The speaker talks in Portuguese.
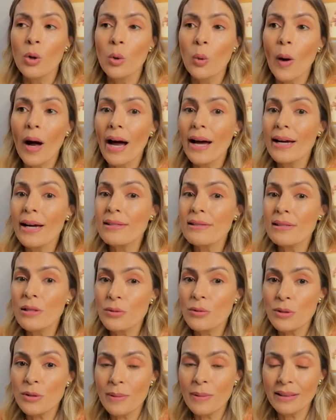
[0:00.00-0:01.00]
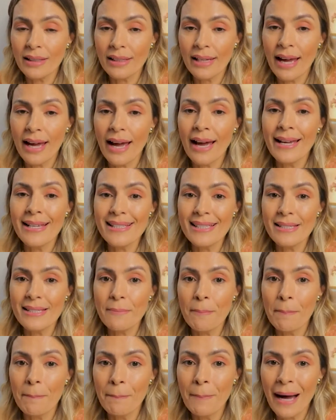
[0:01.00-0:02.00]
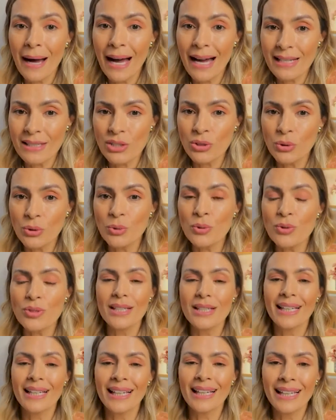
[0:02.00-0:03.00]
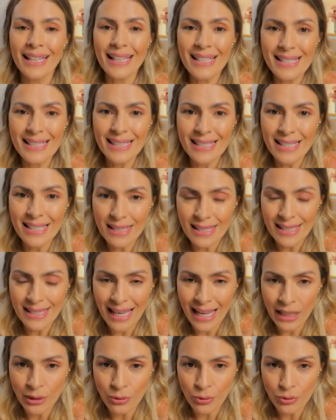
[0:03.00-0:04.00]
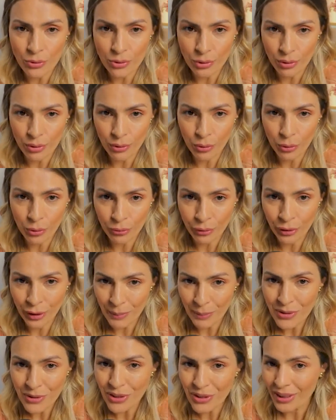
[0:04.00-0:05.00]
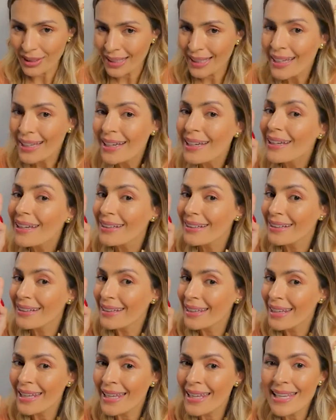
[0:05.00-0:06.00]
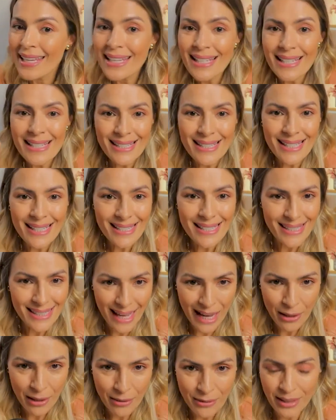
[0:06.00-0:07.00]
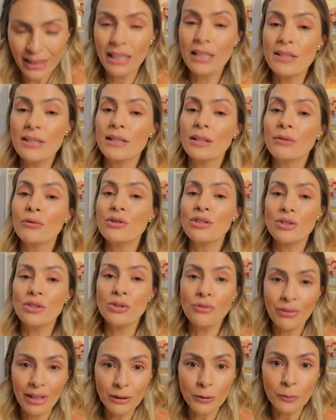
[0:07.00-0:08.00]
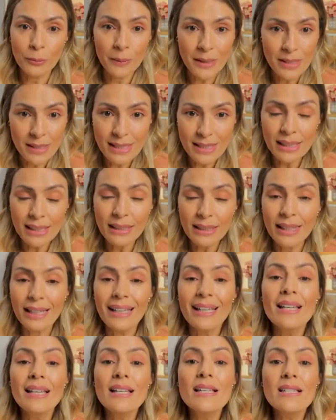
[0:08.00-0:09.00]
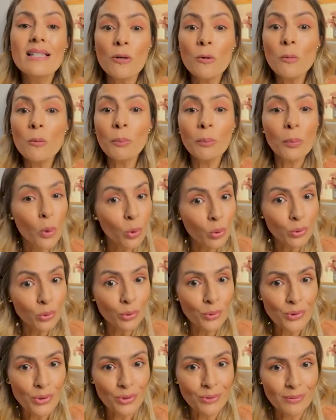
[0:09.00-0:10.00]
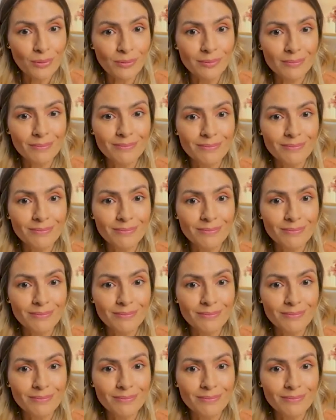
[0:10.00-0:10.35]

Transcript: quais são os materiais básicos necessários Vou repetir. Necessários, aqueles que você de fato precisa ter. São poucos,